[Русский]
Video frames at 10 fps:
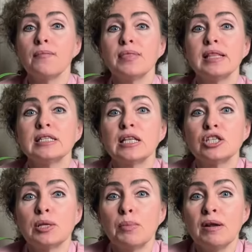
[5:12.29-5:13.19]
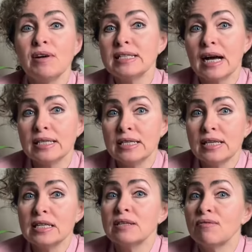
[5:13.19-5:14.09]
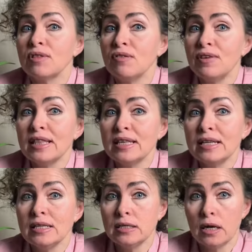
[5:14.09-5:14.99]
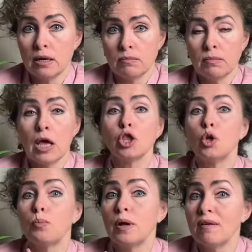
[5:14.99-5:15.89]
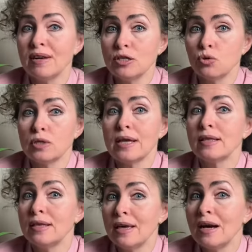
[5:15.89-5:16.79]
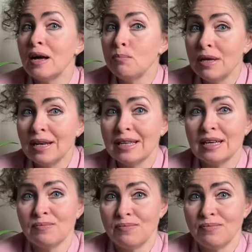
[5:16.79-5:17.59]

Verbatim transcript: Достаточно поливать один раз в 2-3 недели – но поливать нужно не обильно.